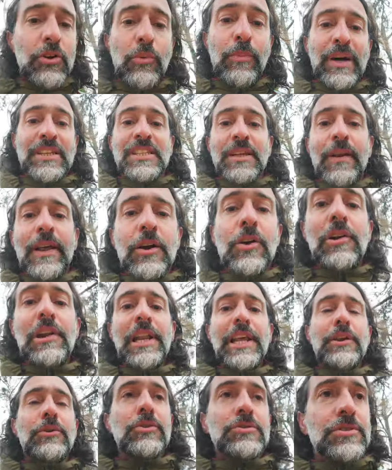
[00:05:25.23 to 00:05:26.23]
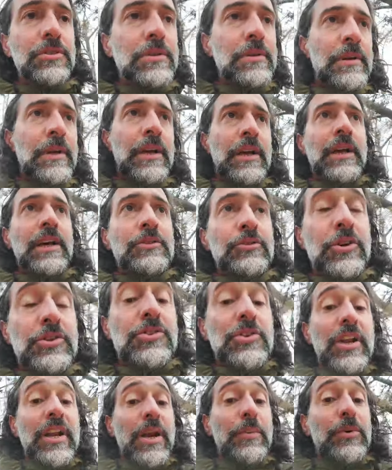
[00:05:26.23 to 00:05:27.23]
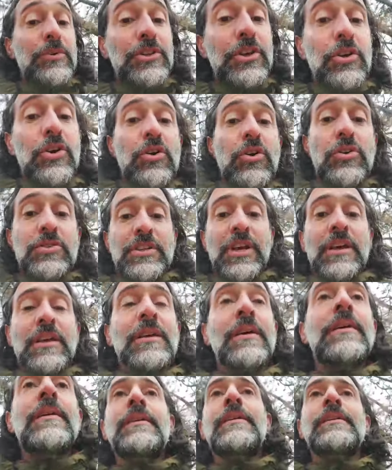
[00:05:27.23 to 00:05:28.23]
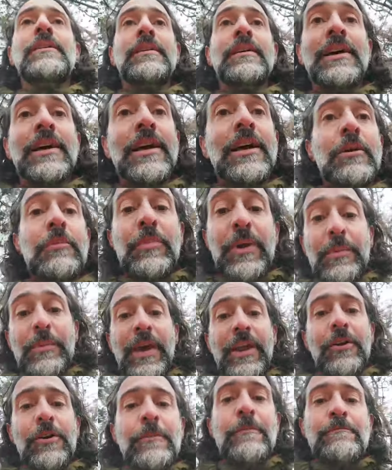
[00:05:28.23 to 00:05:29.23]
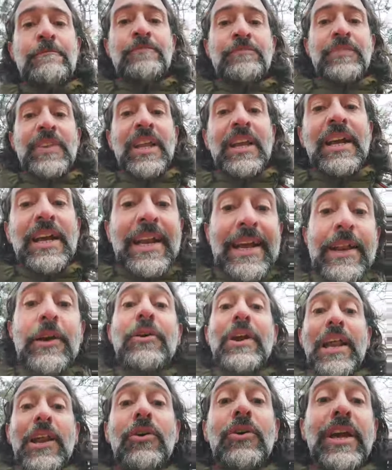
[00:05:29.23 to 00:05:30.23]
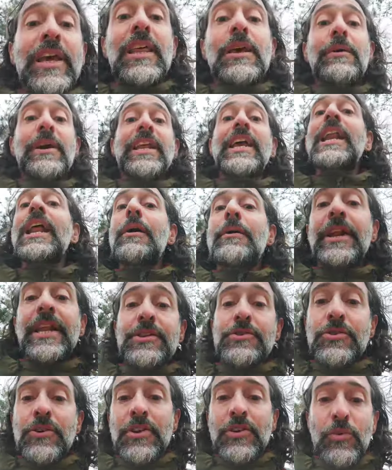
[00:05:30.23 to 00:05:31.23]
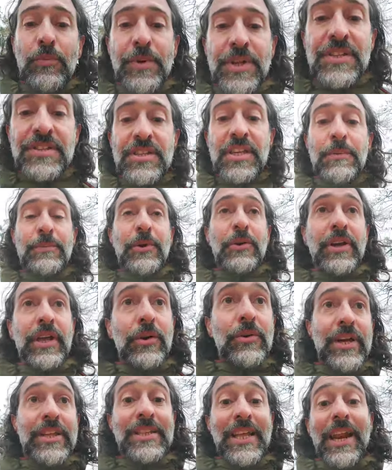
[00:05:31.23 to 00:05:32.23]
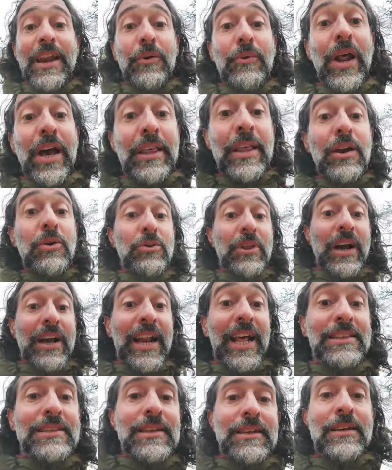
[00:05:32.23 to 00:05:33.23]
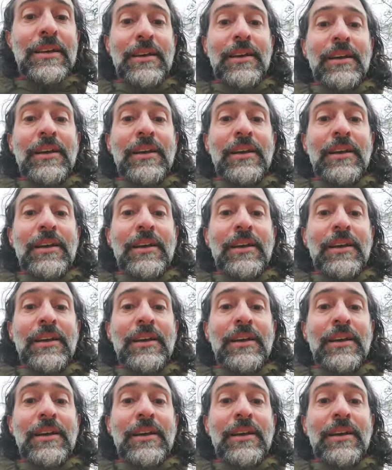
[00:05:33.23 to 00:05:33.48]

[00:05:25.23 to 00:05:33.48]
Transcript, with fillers: compatible con Linux. Pero yo le respondí dos cosas. Primero, creo que es lo que deberían haber hecho desde un principio y creo que están en una deuda grande.